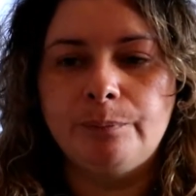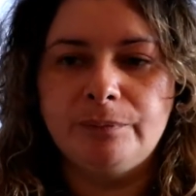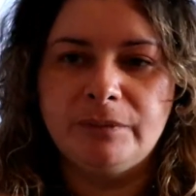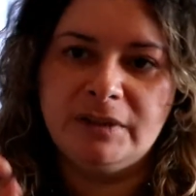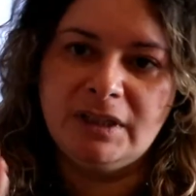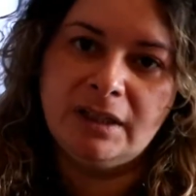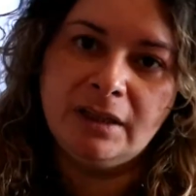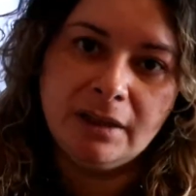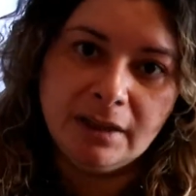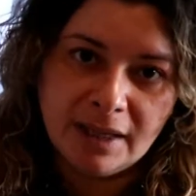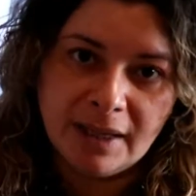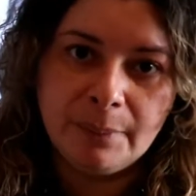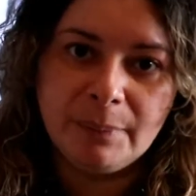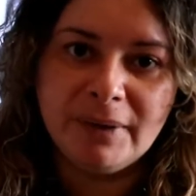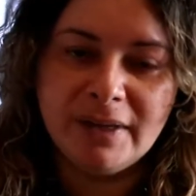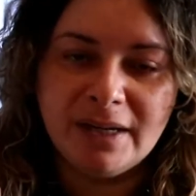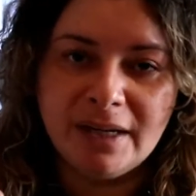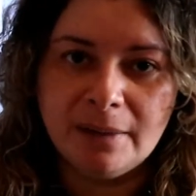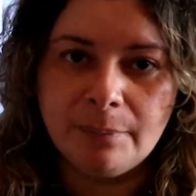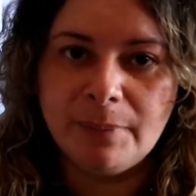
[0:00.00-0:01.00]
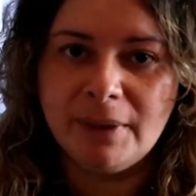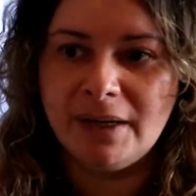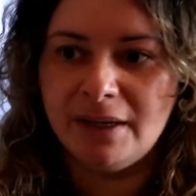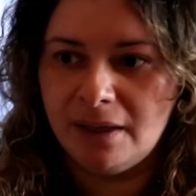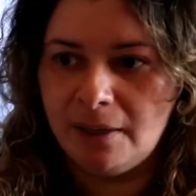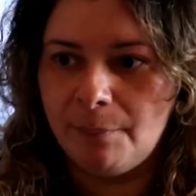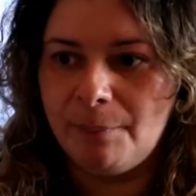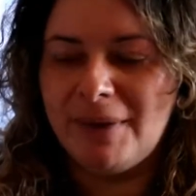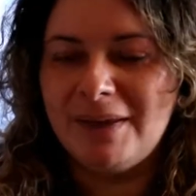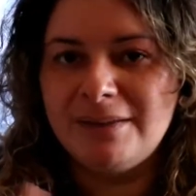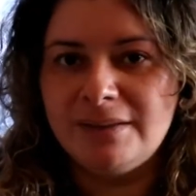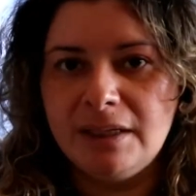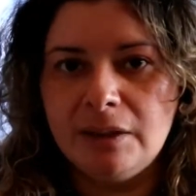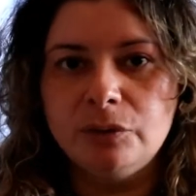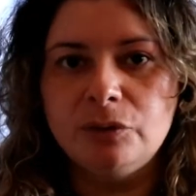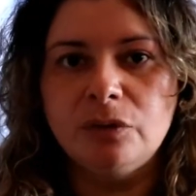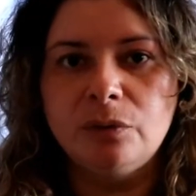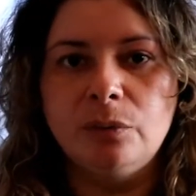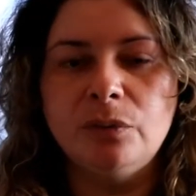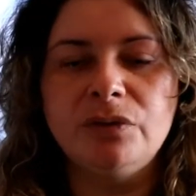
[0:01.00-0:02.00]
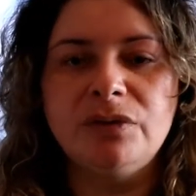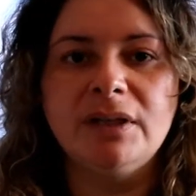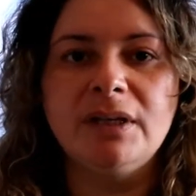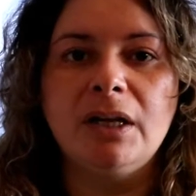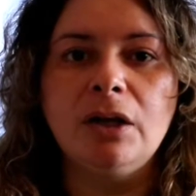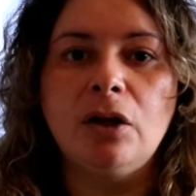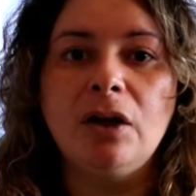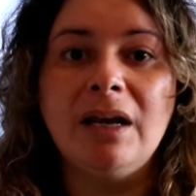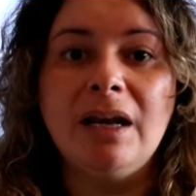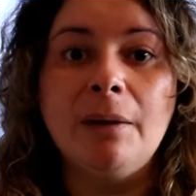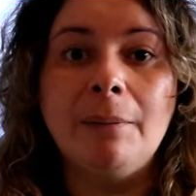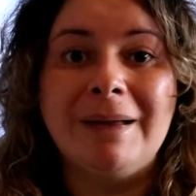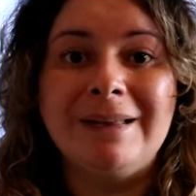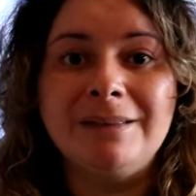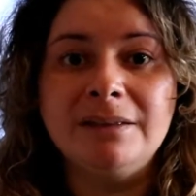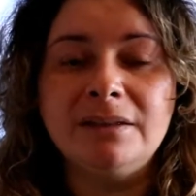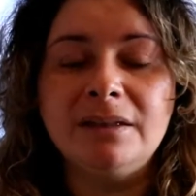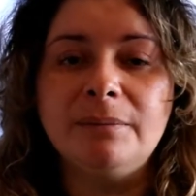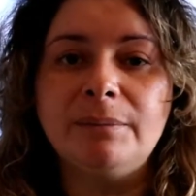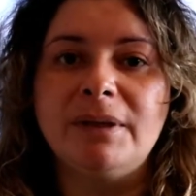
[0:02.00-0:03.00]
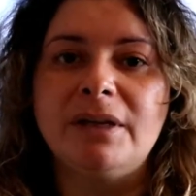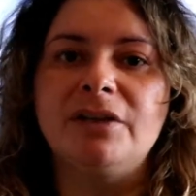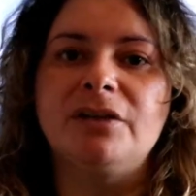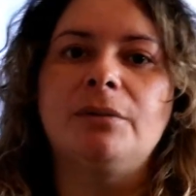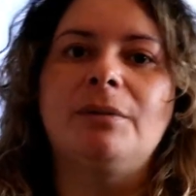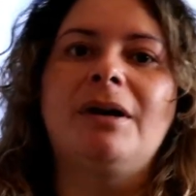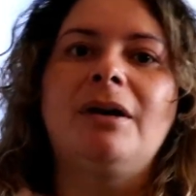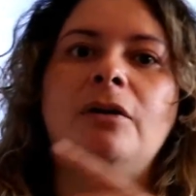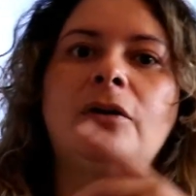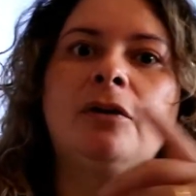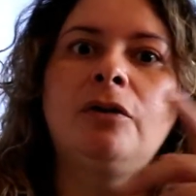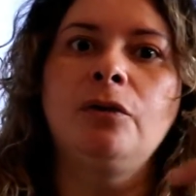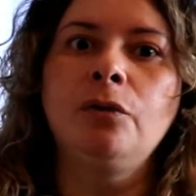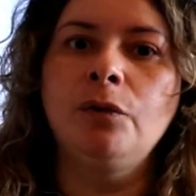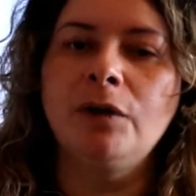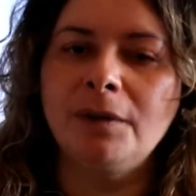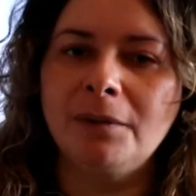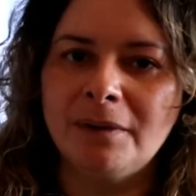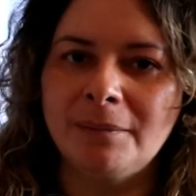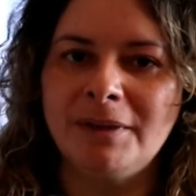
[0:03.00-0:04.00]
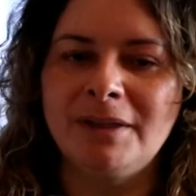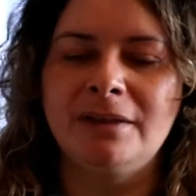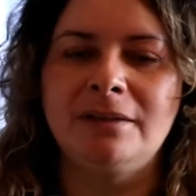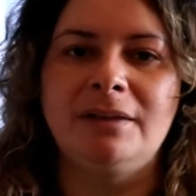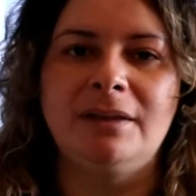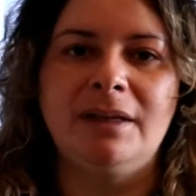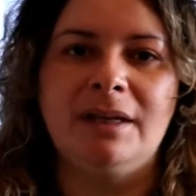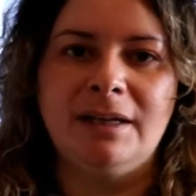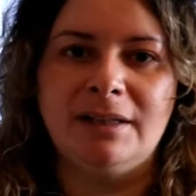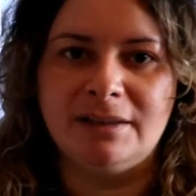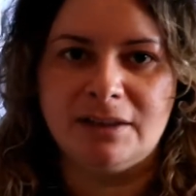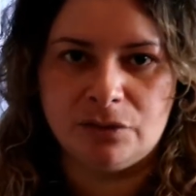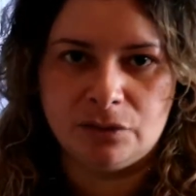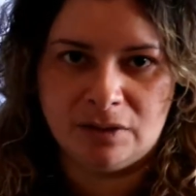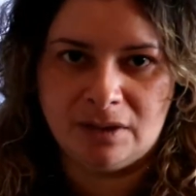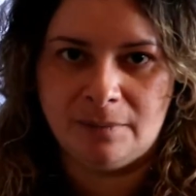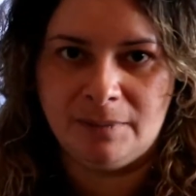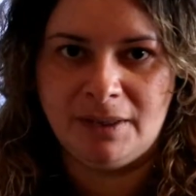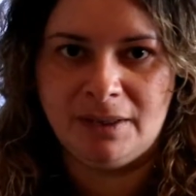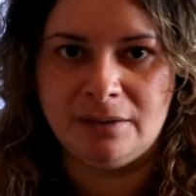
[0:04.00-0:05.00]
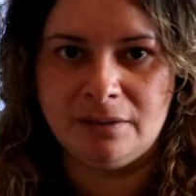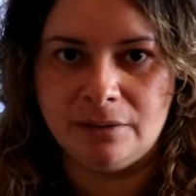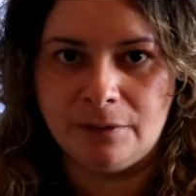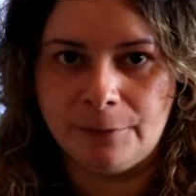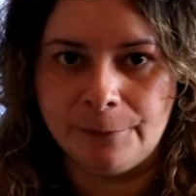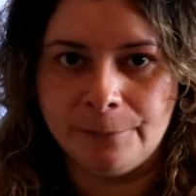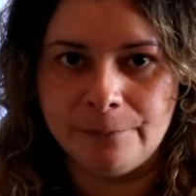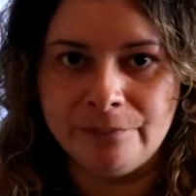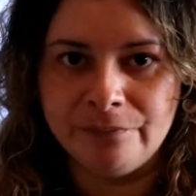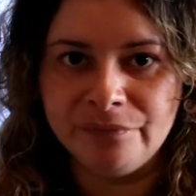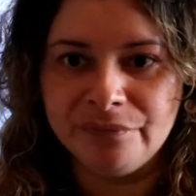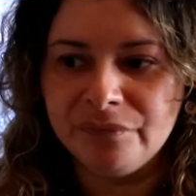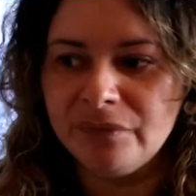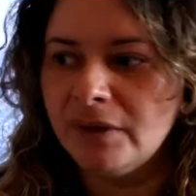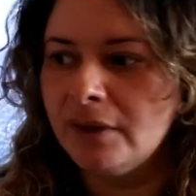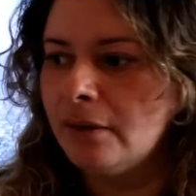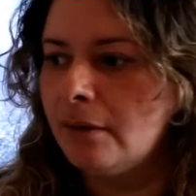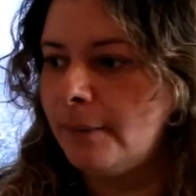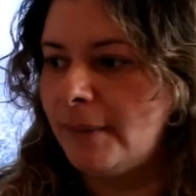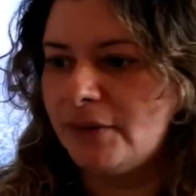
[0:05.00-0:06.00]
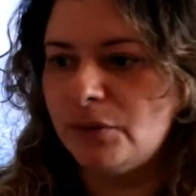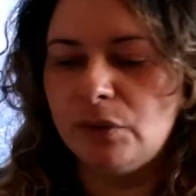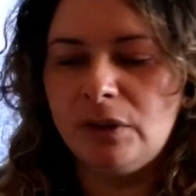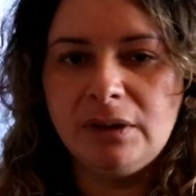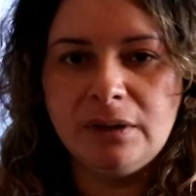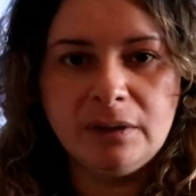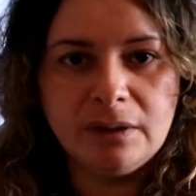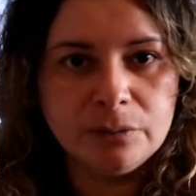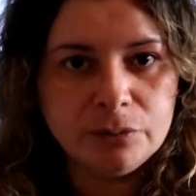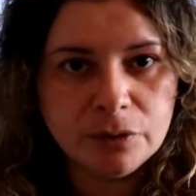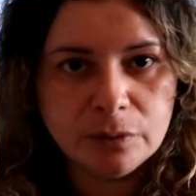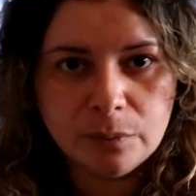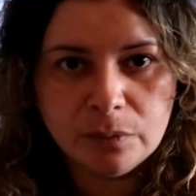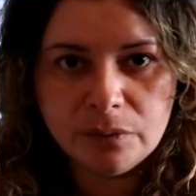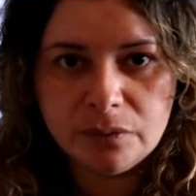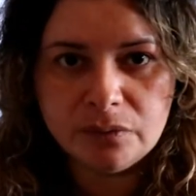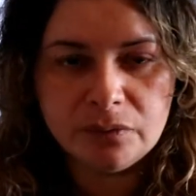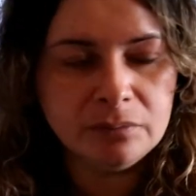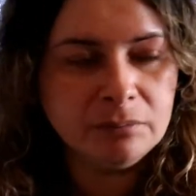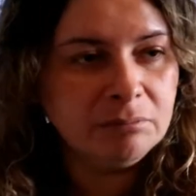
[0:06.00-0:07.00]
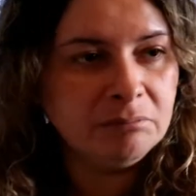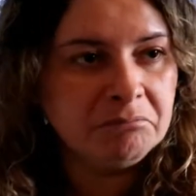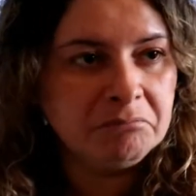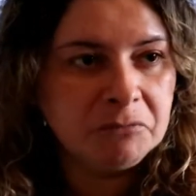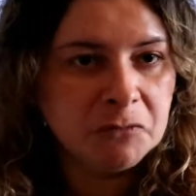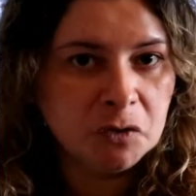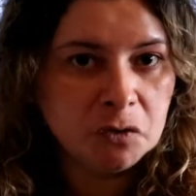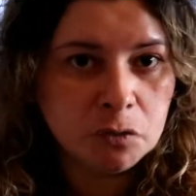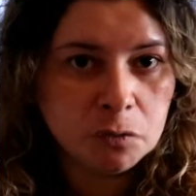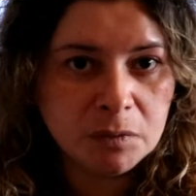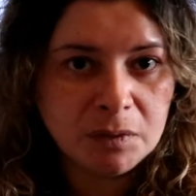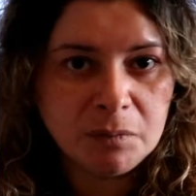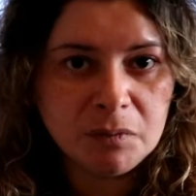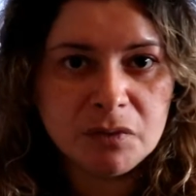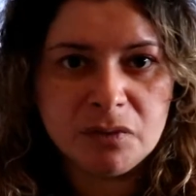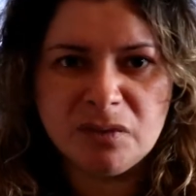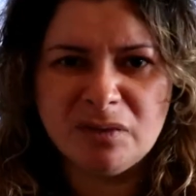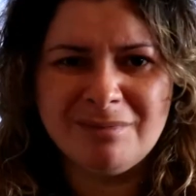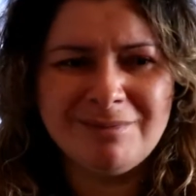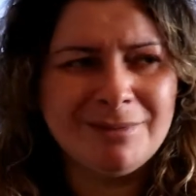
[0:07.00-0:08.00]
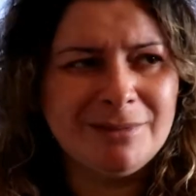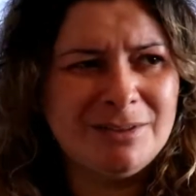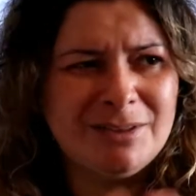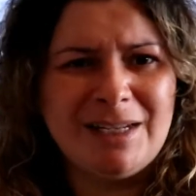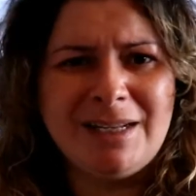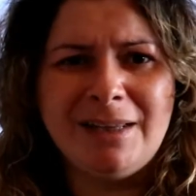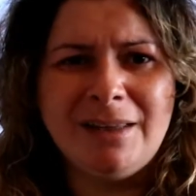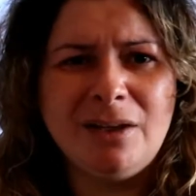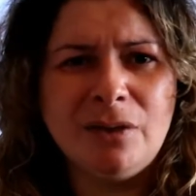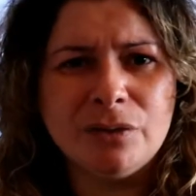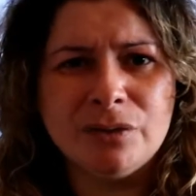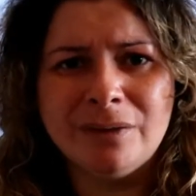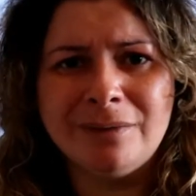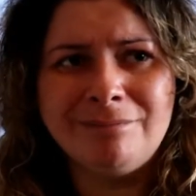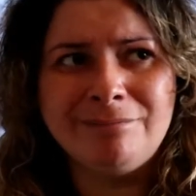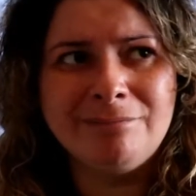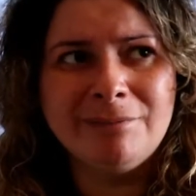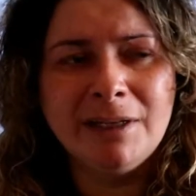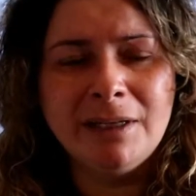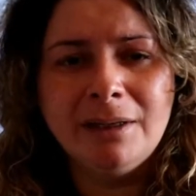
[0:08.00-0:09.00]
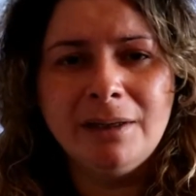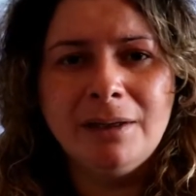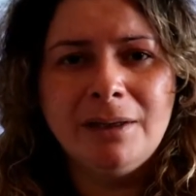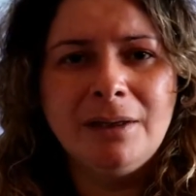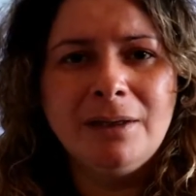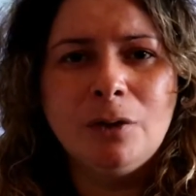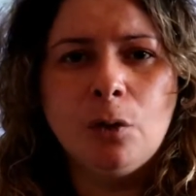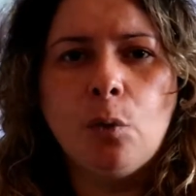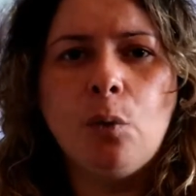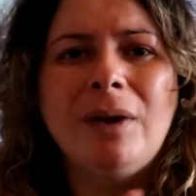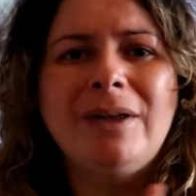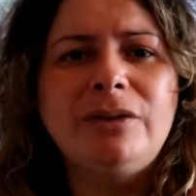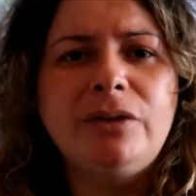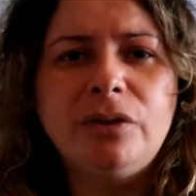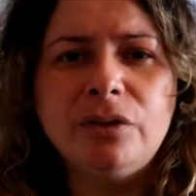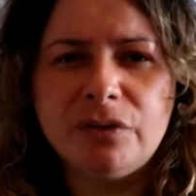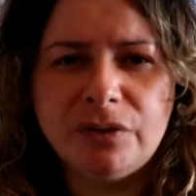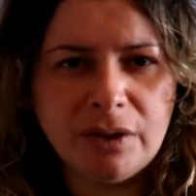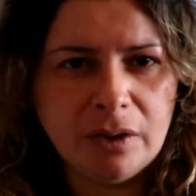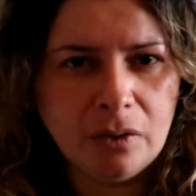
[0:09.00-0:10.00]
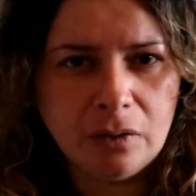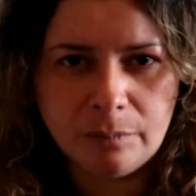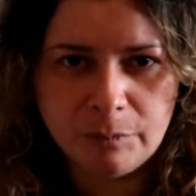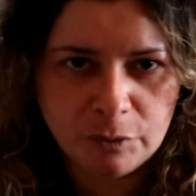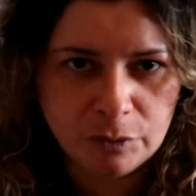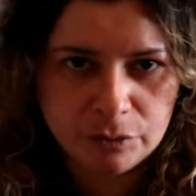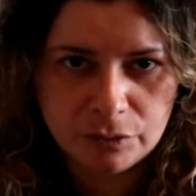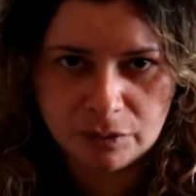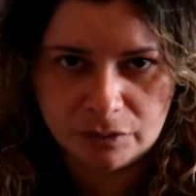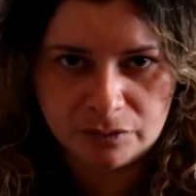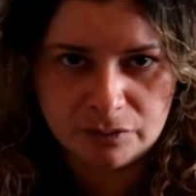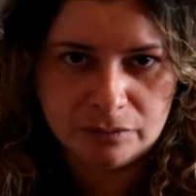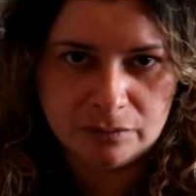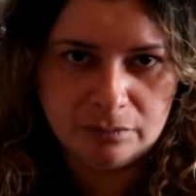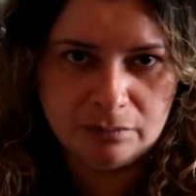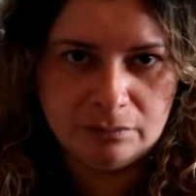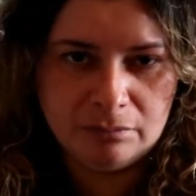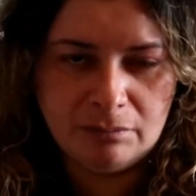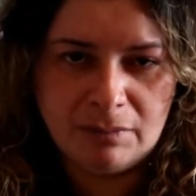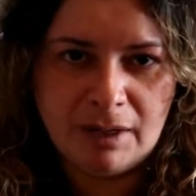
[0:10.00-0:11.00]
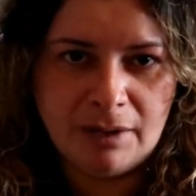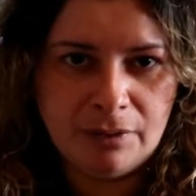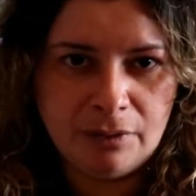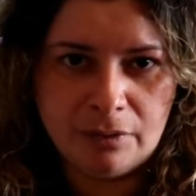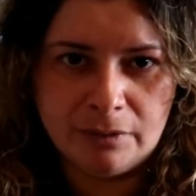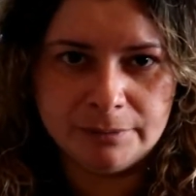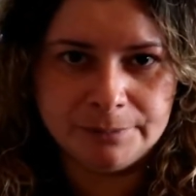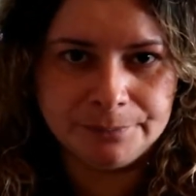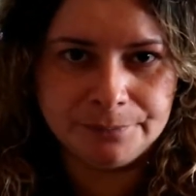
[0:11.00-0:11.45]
tienen que esperar para que pase el autobús y que los levante para llevarlos nuevamente al estacionamiento. Pasó el autobús, nos subimos, ya les digo, son 4 o 5 minutos, más no.